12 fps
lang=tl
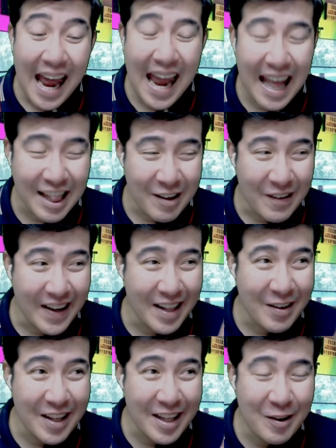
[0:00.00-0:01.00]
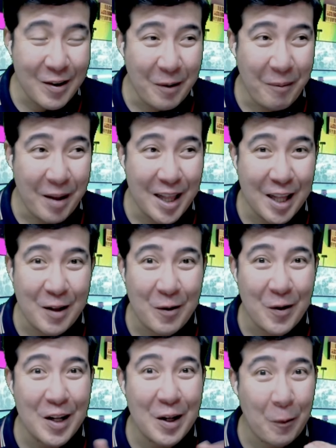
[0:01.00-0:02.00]
Eto, ito, ito yung napansin
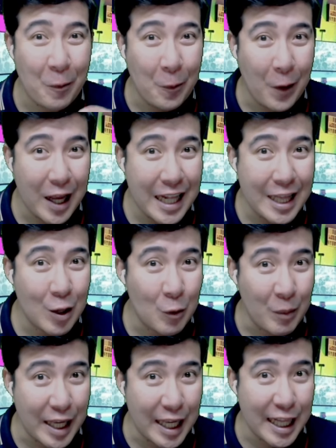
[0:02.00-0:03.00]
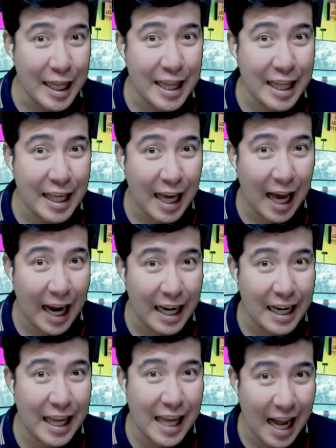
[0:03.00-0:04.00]
ko. The way tumingin si Kyle
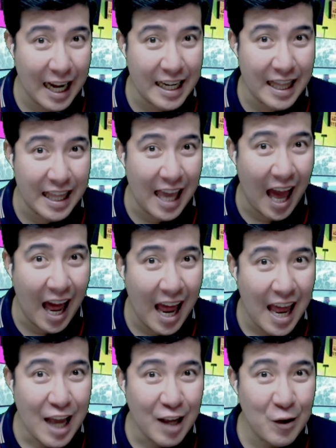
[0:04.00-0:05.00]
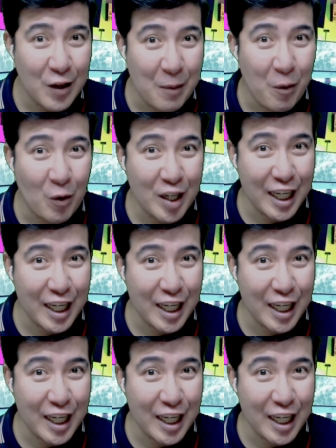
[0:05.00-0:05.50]
kay Andrea. Yung tipong